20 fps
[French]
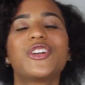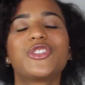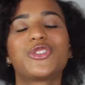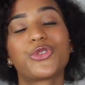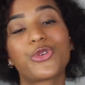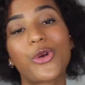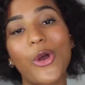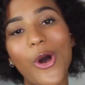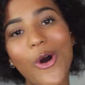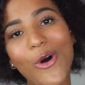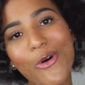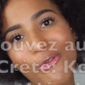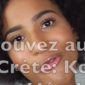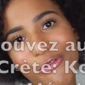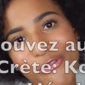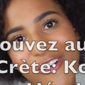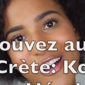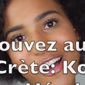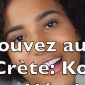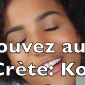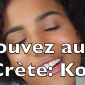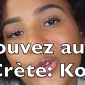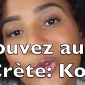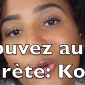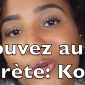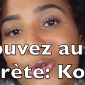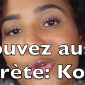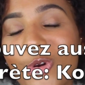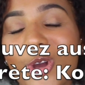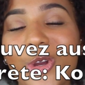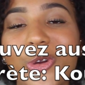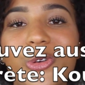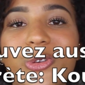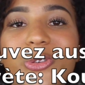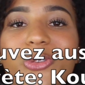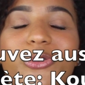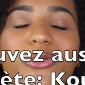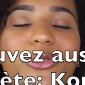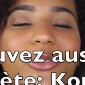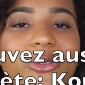Donc enfin, autre endroit que
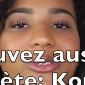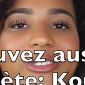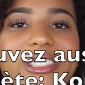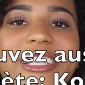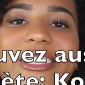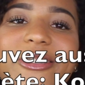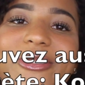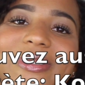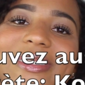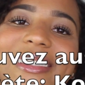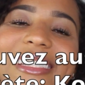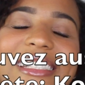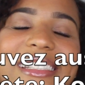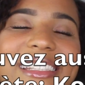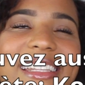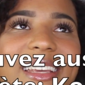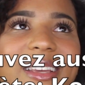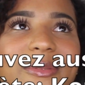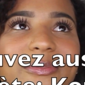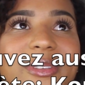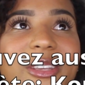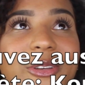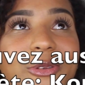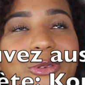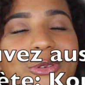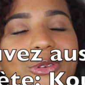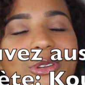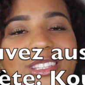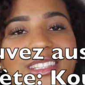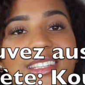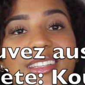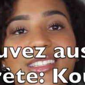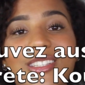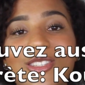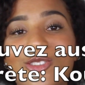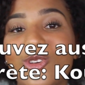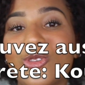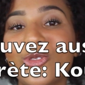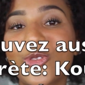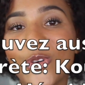je vous conseille de visiter, bien sûr, c'est
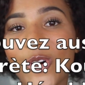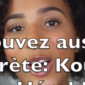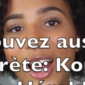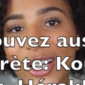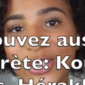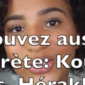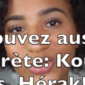Santorin.